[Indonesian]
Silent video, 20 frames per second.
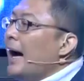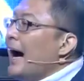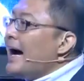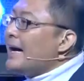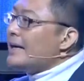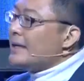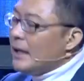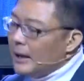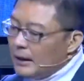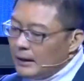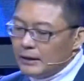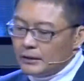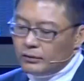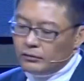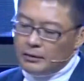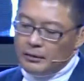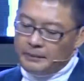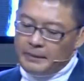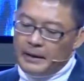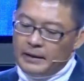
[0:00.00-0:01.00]
ada di
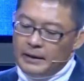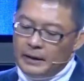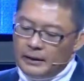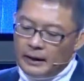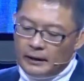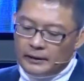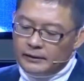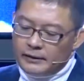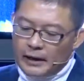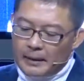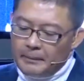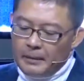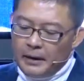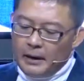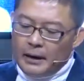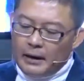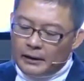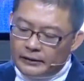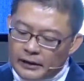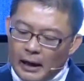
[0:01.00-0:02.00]
Surabaya dan
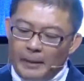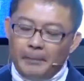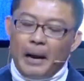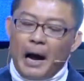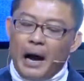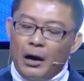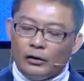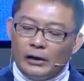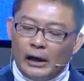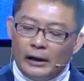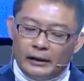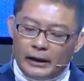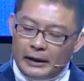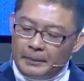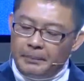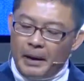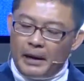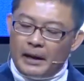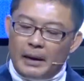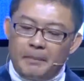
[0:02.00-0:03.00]
somehow nanti
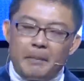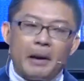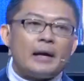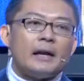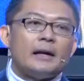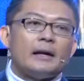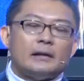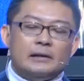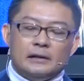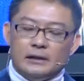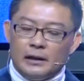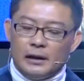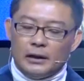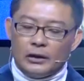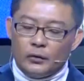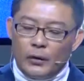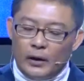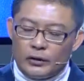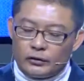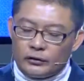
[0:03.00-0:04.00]
bagaimana rencana
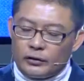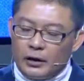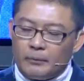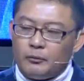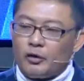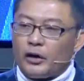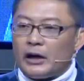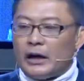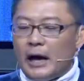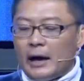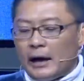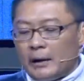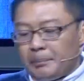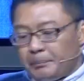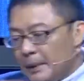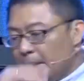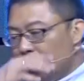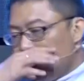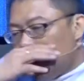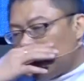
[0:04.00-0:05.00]
Tuhan saudara mungkin akan
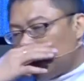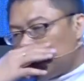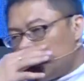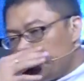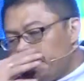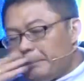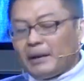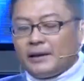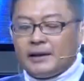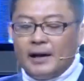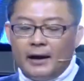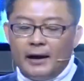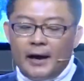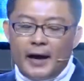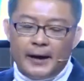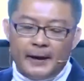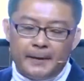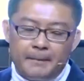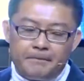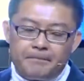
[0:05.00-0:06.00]
pindah ke tempat yang
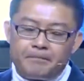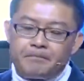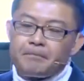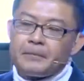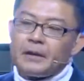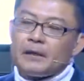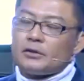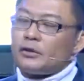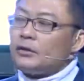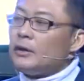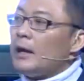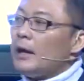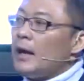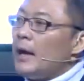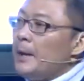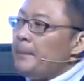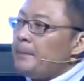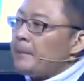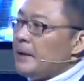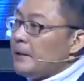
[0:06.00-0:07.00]
lain.
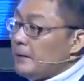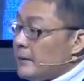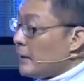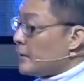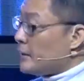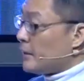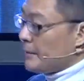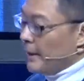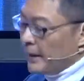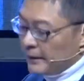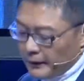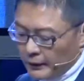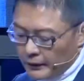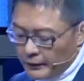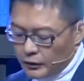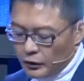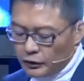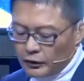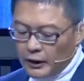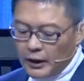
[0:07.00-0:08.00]
Saudara, it doesn't matter.
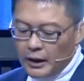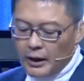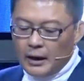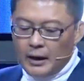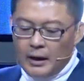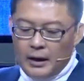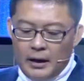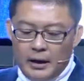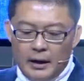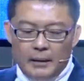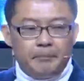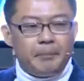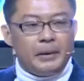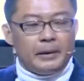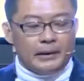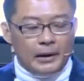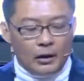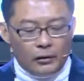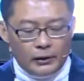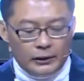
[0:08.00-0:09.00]
Saudara,
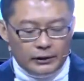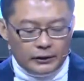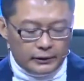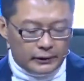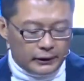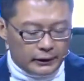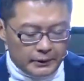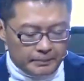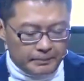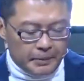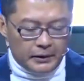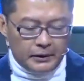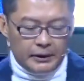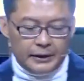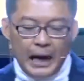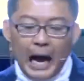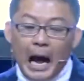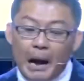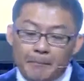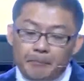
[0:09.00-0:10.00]
empat tahun di, di tempat ini,
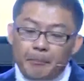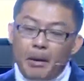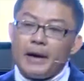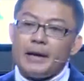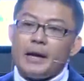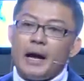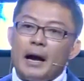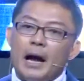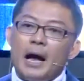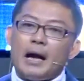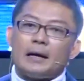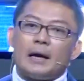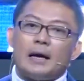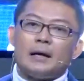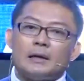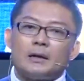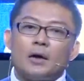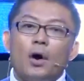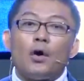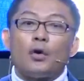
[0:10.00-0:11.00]
apa yang
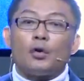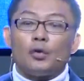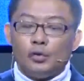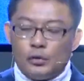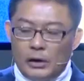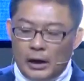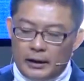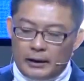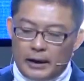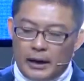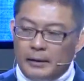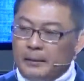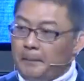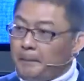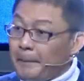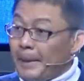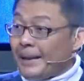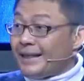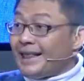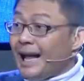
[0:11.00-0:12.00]
akan kau gunakan?
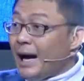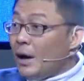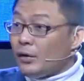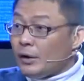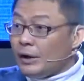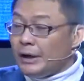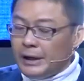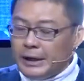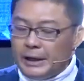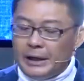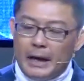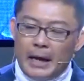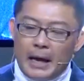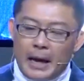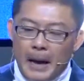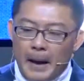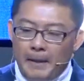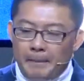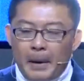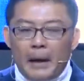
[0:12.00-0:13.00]
Empat tahun ini,
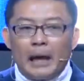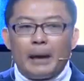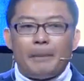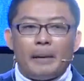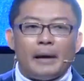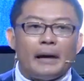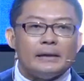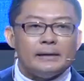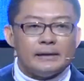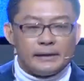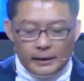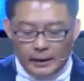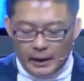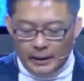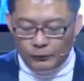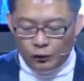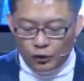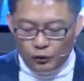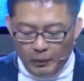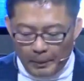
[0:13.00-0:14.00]
bagaimana
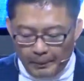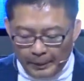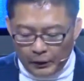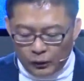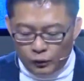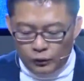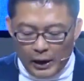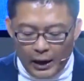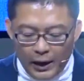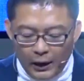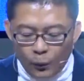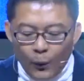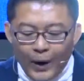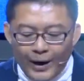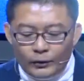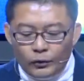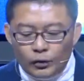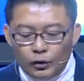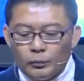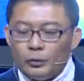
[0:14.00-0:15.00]
caramu mempergunakan
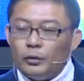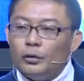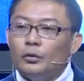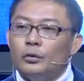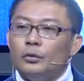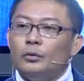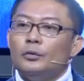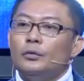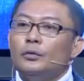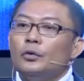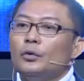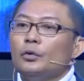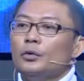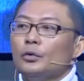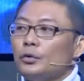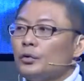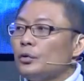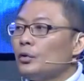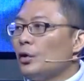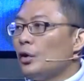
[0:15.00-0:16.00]
waktumu
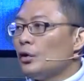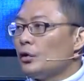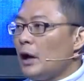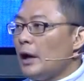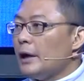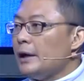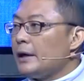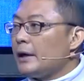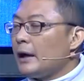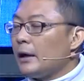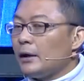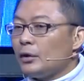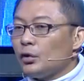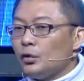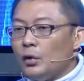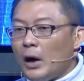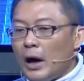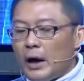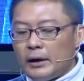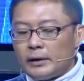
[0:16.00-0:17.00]
untuk kota ini? Karena
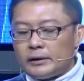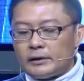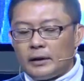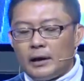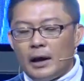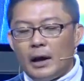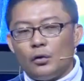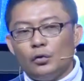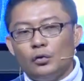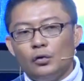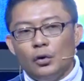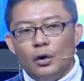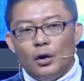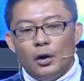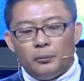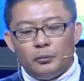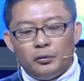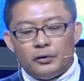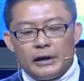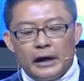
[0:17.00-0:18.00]
Tuhan selalu
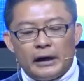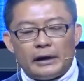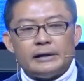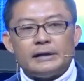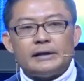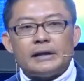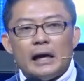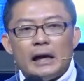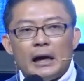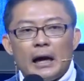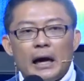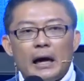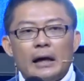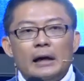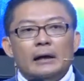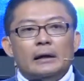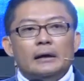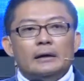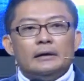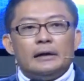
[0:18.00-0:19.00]
punya rencana
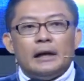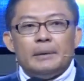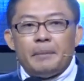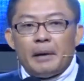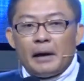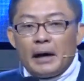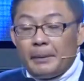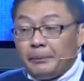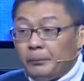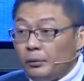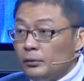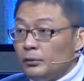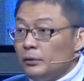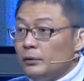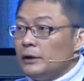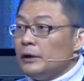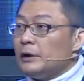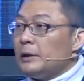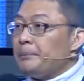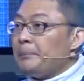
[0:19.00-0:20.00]
dimanapun
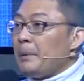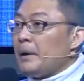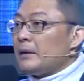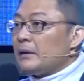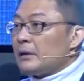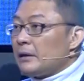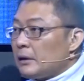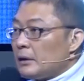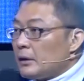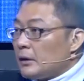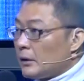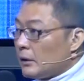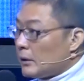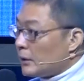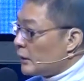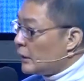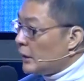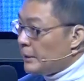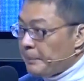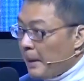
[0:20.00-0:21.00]
di tempat
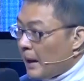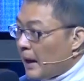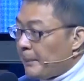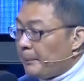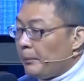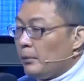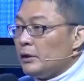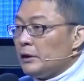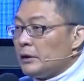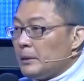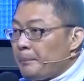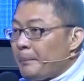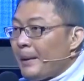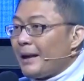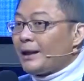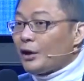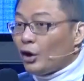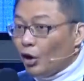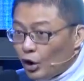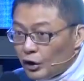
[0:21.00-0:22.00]
dimanapun di
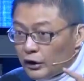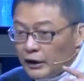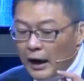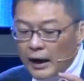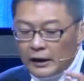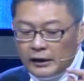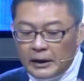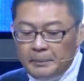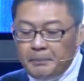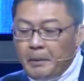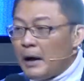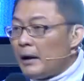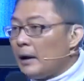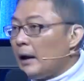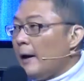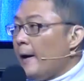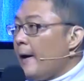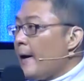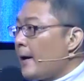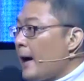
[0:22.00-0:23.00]
tempat kota
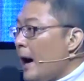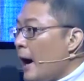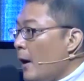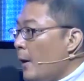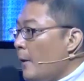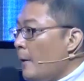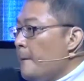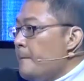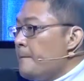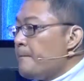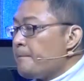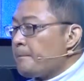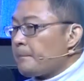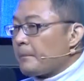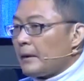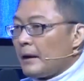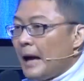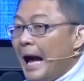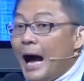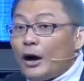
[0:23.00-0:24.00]
dimana engkau
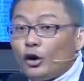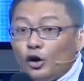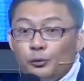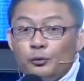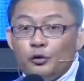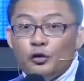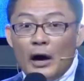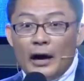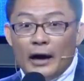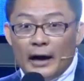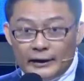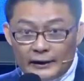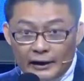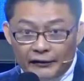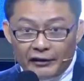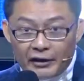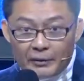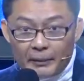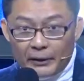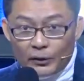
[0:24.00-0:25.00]
aku buang kata
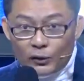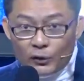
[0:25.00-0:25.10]
firman